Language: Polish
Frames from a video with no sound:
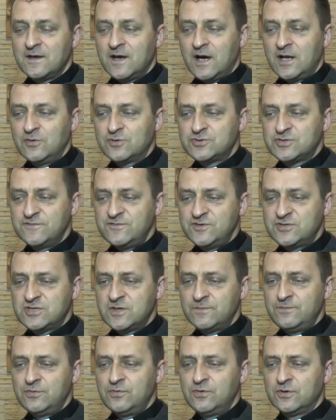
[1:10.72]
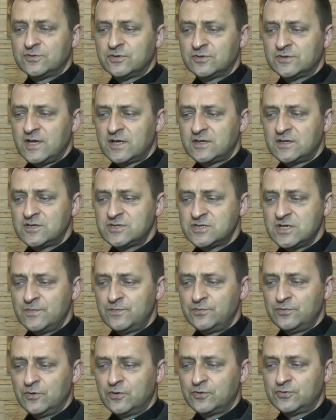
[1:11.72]
Ale oczywiście było to takie
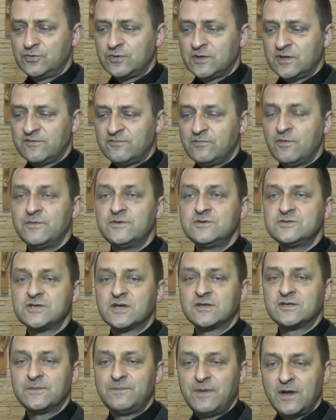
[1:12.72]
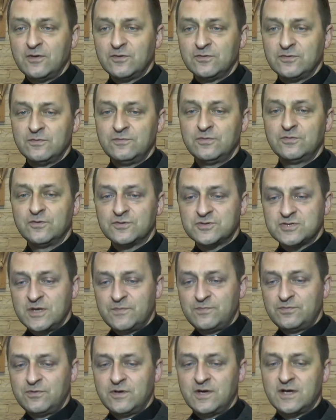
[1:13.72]
ciepło, które w momencie, gdy palono, było
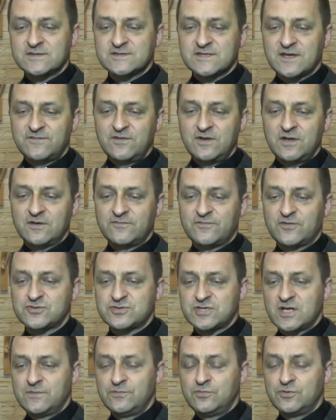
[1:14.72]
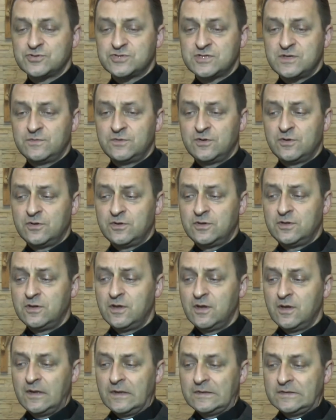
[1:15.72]
ciepło, a za chwilę w kościele było zimno i
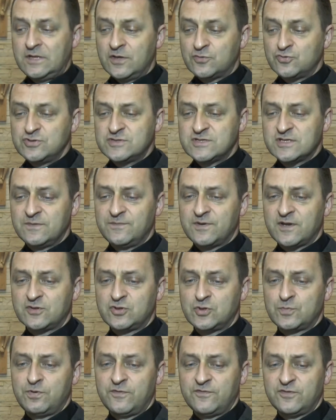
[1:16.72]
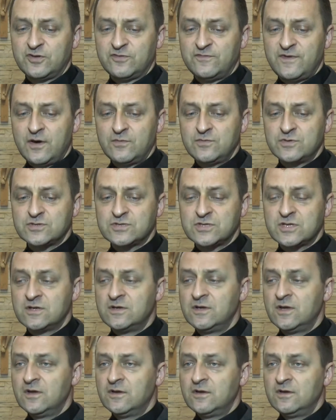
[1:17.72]
te różnice temperatur powodowały, że
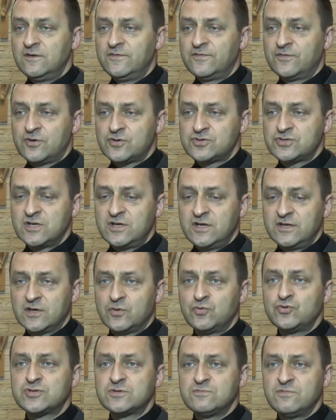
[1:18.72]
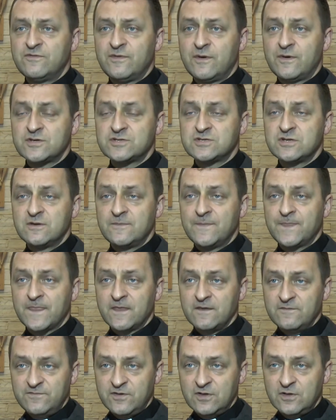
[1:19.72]
w kościele jednak utrzymywała się
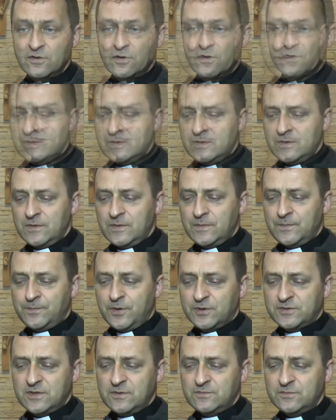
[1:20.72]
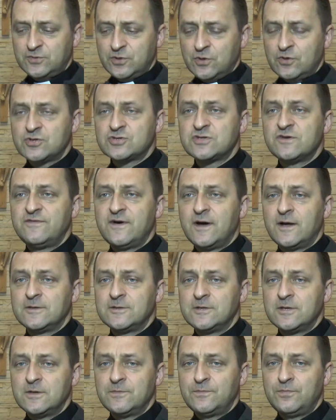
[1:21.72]
wilgoć. Potem to
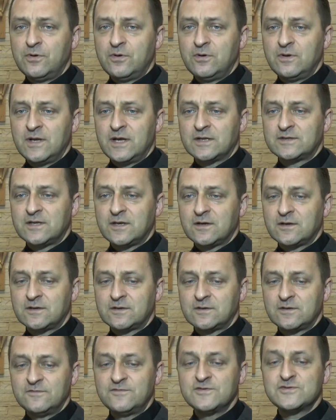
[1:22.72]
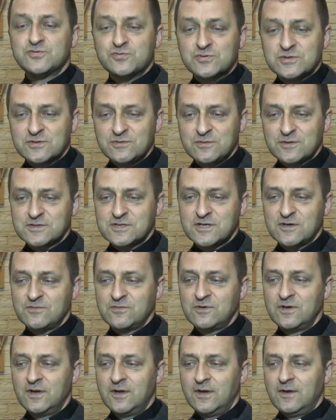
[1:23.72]
ogrzewanie po latach wysłużyło
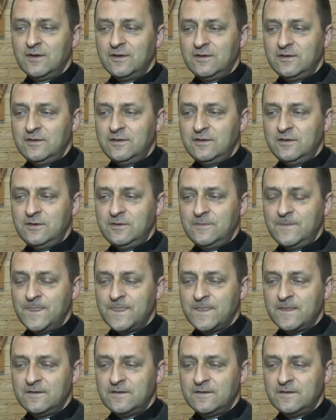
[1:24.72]
się i